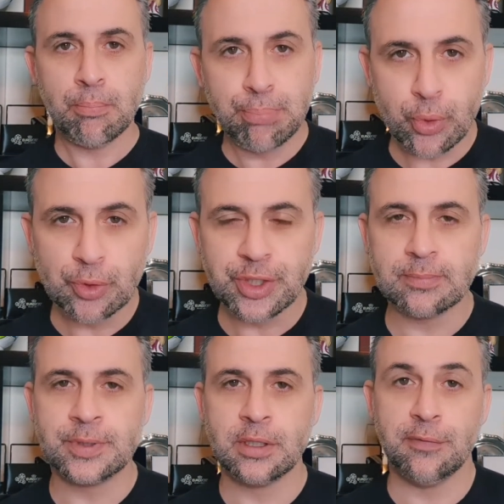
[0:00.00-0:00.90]
Por
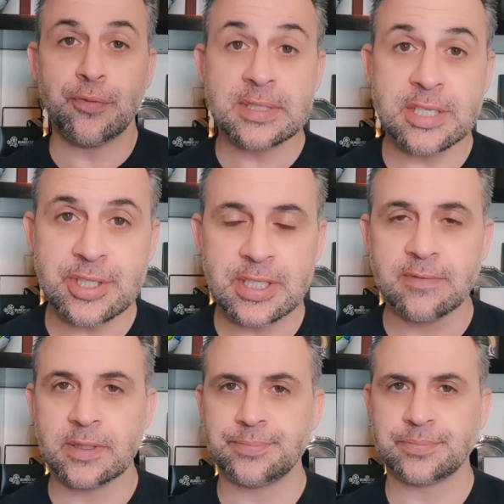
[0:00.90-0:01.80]
último, força
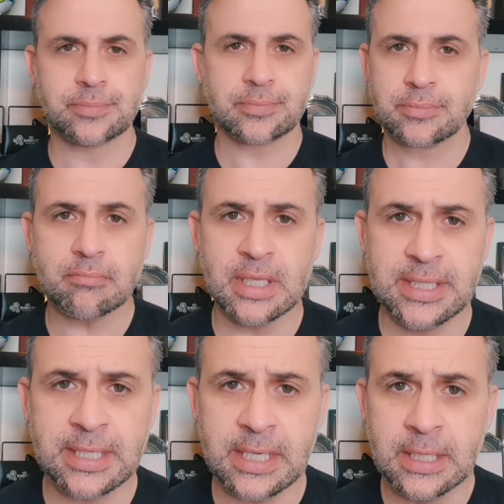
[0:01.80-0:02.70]
excessiva
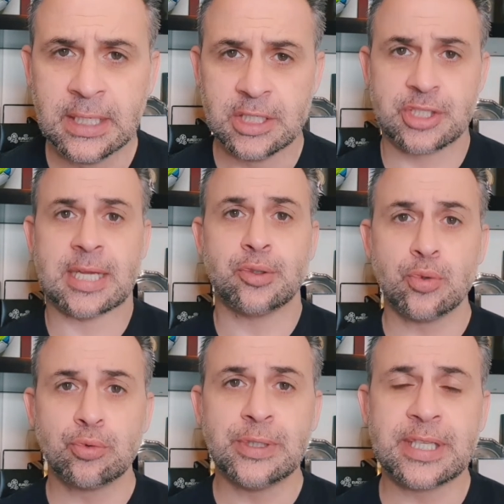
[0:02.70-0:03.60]
e aqui está
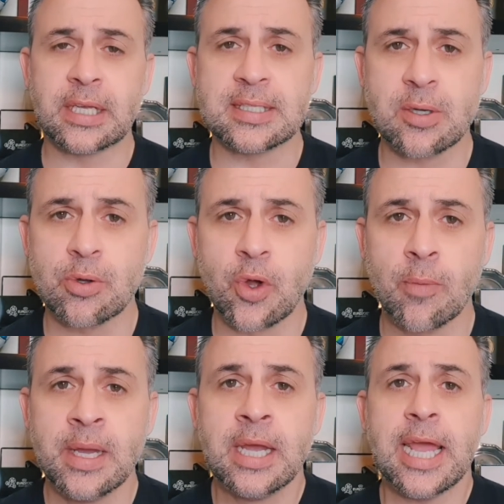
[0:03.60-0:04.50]
tudo dito em relação ao
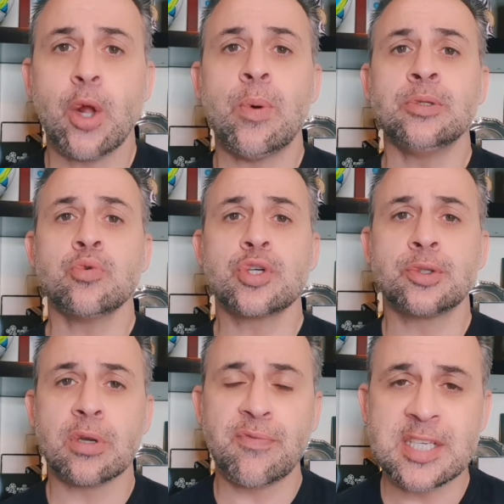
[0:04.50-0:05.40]
nome, é quando um
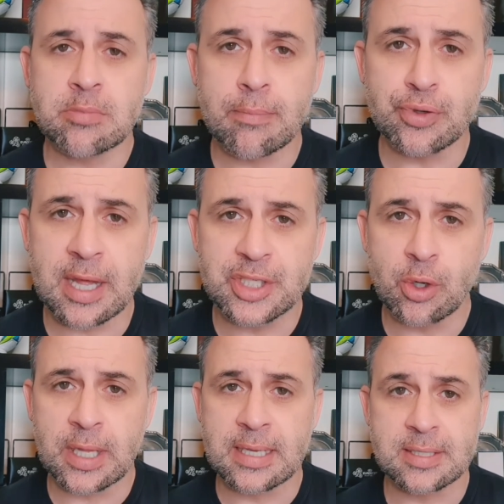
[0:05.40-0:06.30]
jogador faz uma abordagem
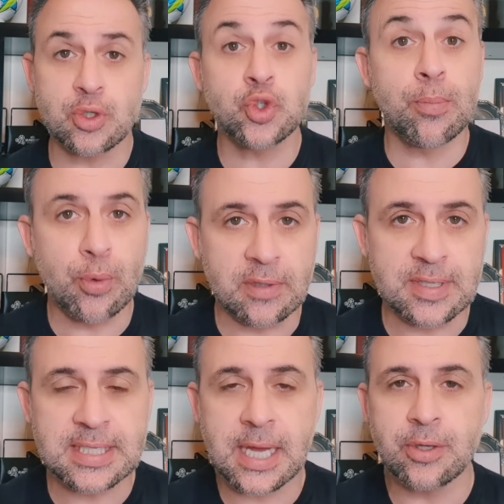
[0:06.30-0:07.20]
ao lance sobre um
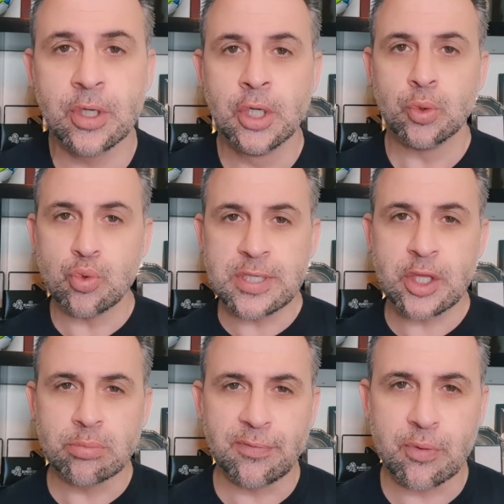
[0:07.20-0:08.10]
adversário
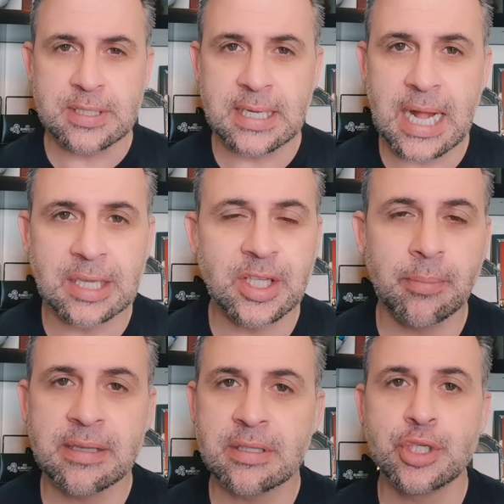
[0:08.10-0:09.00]
usando uma força
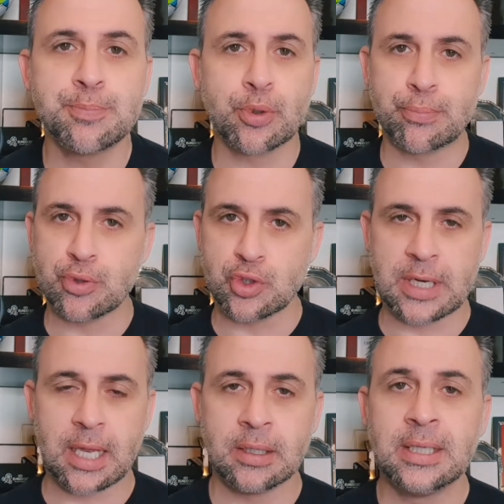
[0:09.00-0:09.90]
altamente
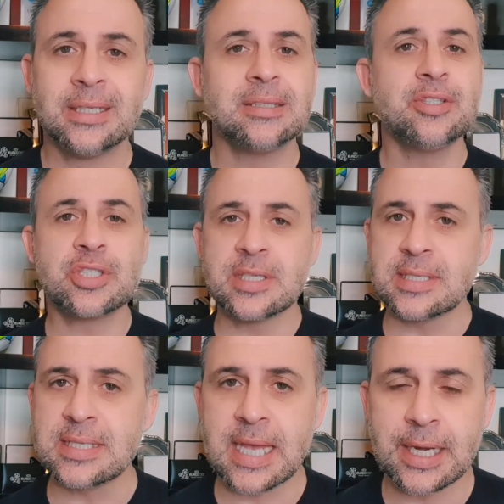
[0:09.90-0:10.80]
desproporcional,
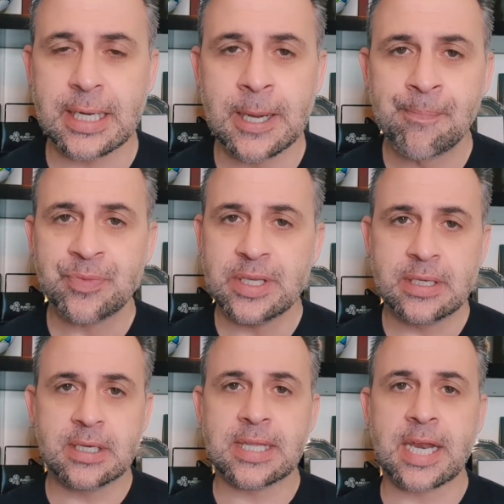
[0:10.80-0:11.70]
desnecessária e
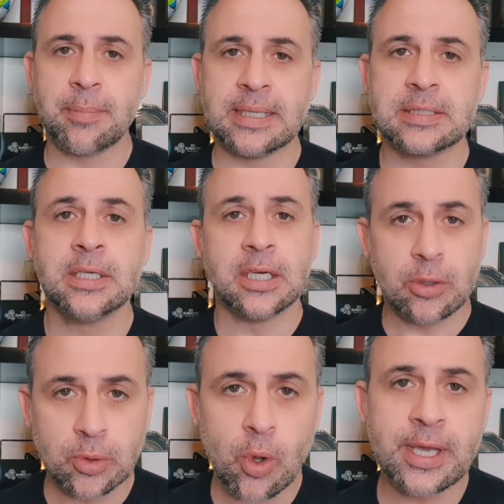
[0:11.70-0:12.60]
que claramente
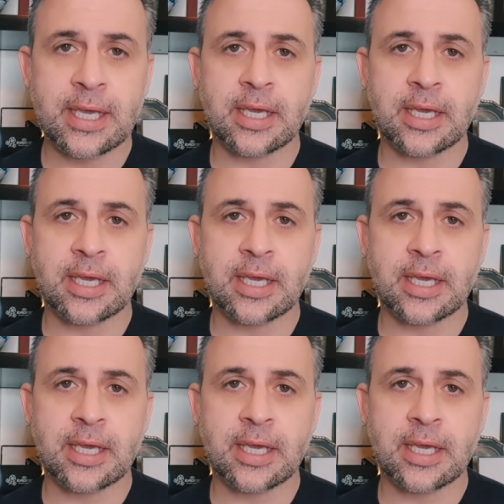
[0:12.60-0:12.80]
coloca em